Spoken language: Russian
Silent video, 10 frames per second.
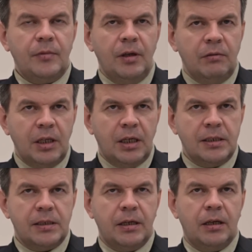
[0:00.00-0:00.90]

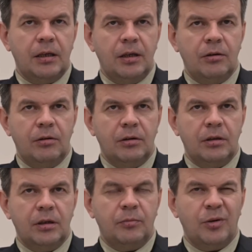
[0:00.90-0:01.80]
власть реагирует,
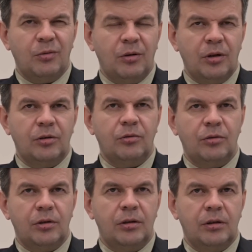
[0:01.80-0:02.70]
как
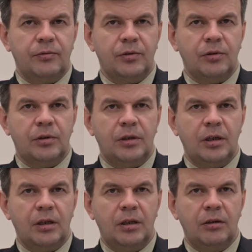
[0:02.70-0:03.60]
прокуратура на все это
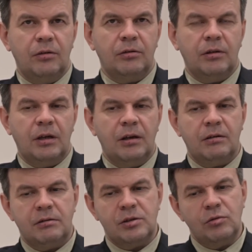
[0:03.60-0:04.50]
реагирует,
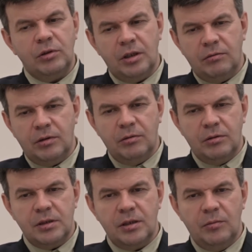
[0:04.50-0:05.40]
как суды
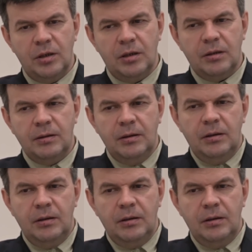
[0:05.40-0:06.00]
ведут себя,